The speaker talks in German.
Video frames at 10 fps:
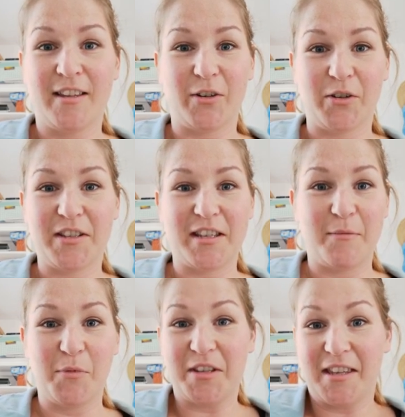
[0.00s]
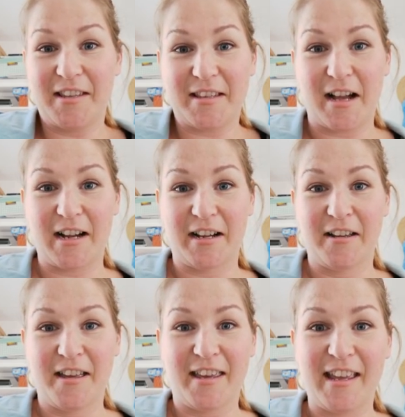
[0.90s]
Trotzdem muss ich dir
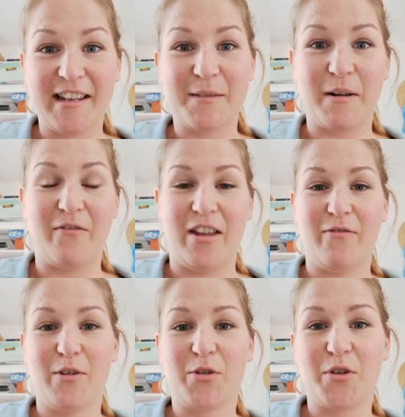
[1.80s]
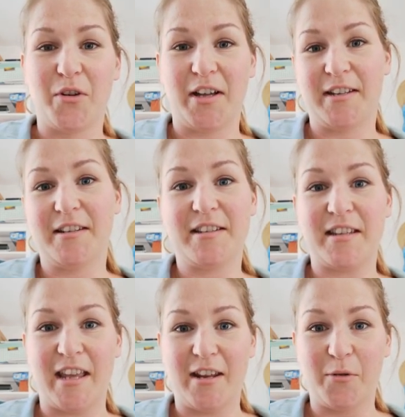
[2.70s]
sagen, jedes Mal, wenn wir uns hören,
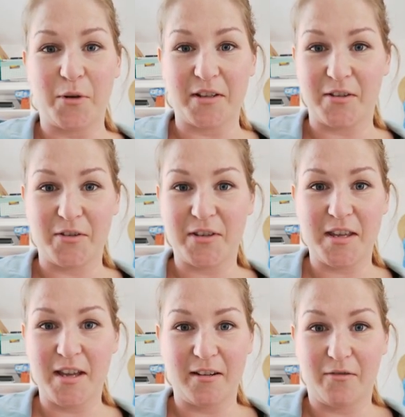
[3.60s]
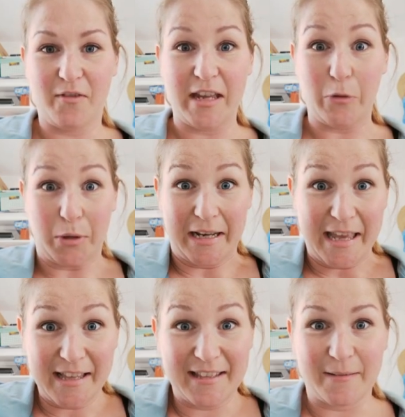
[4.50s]
sehen oder sonst irgendwie oder
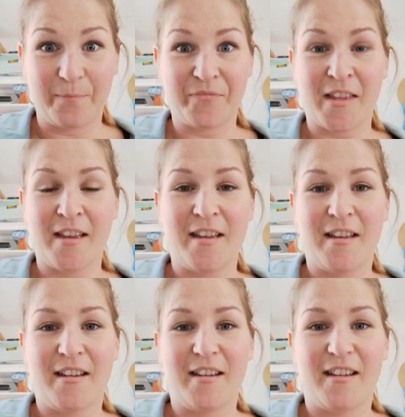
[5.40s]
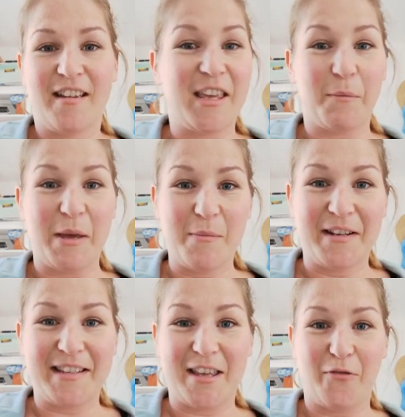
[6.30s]
lesen, ich habe immer
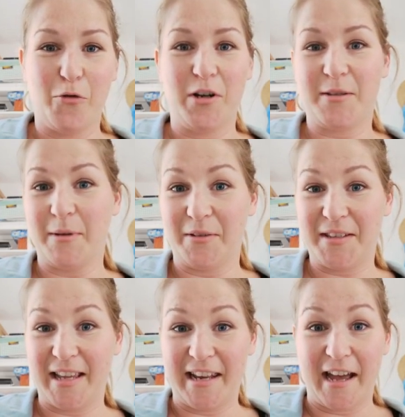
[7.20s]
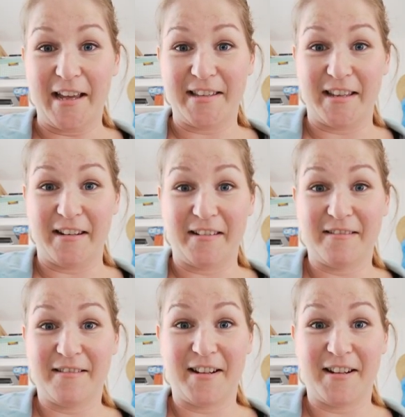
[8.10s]
das Gefühl, dass wir uns sehr nahe sind.